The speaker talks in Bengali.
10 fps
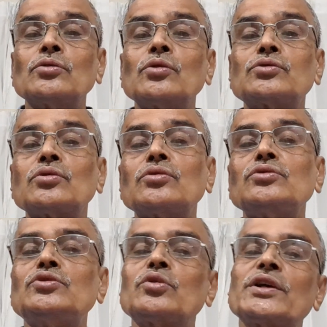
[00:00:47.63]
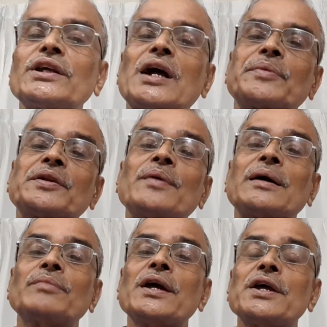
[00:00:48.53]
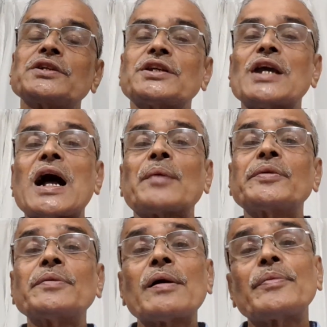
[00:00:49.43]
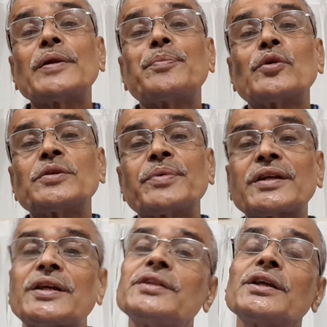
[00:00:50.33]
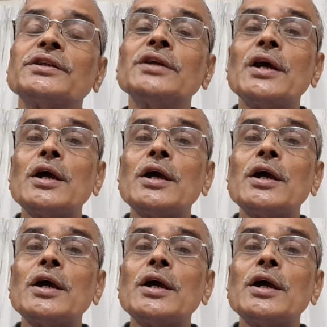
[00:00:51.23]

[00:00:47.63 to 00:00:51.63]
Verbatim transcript: নতুন যুগের আবির্ভাব সেই আবির্ভাবের পরিপ্রেক্ষিতেই